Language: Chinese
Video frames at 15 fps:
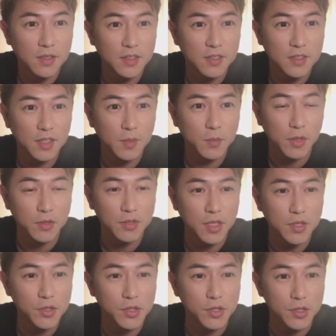这样比较
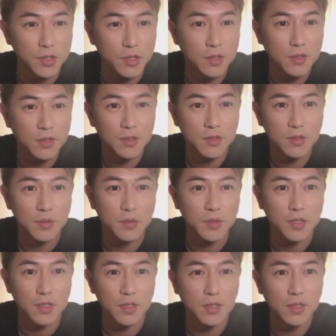真实，是不是？